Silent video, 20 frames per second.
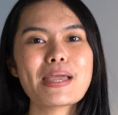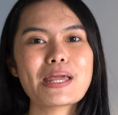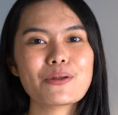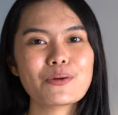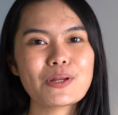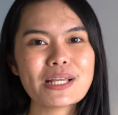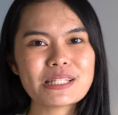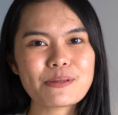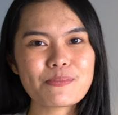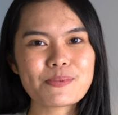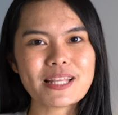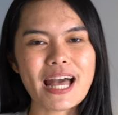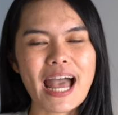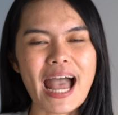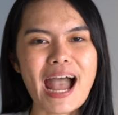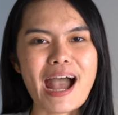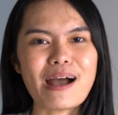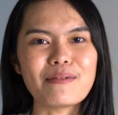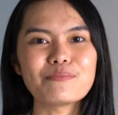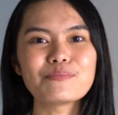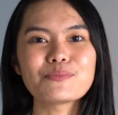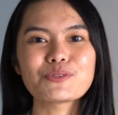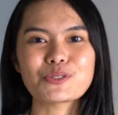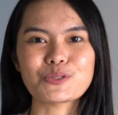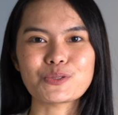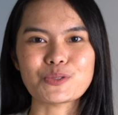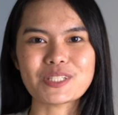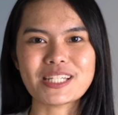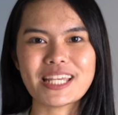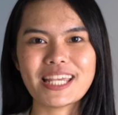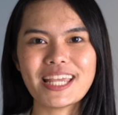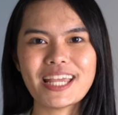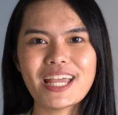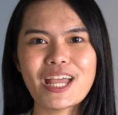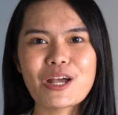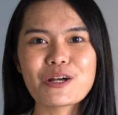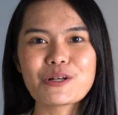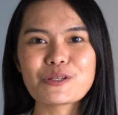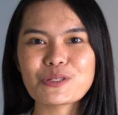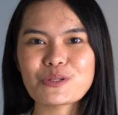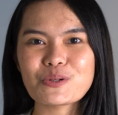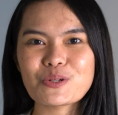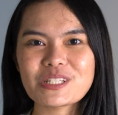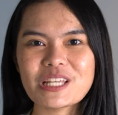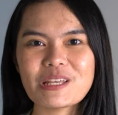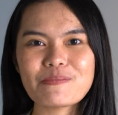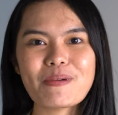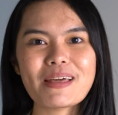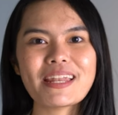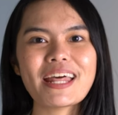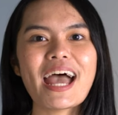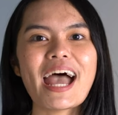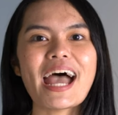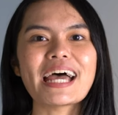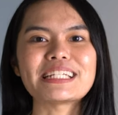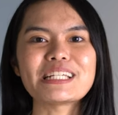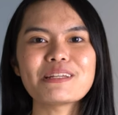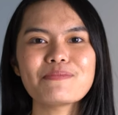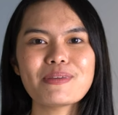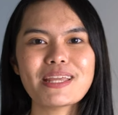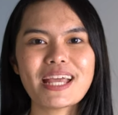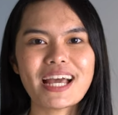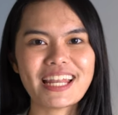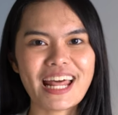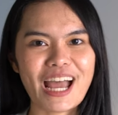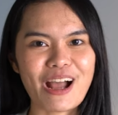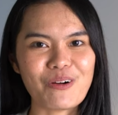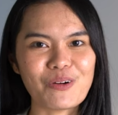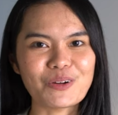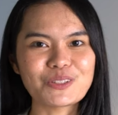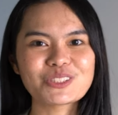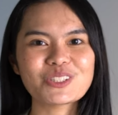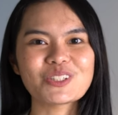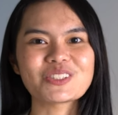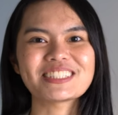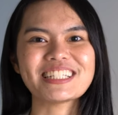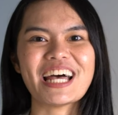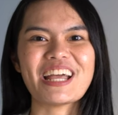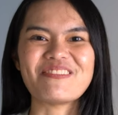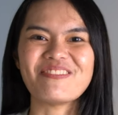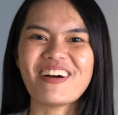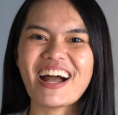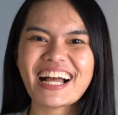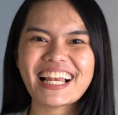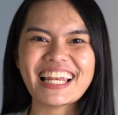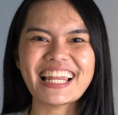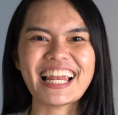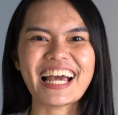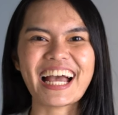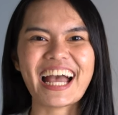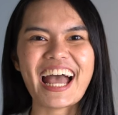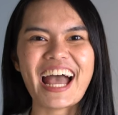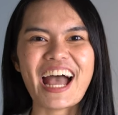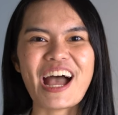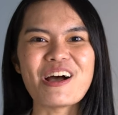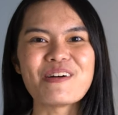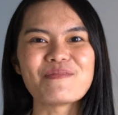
เมนูที่สิบสามซูชิซูชิเป็นอาหารที่มีอนาคตสดใสมากเลยล่ะค่ะ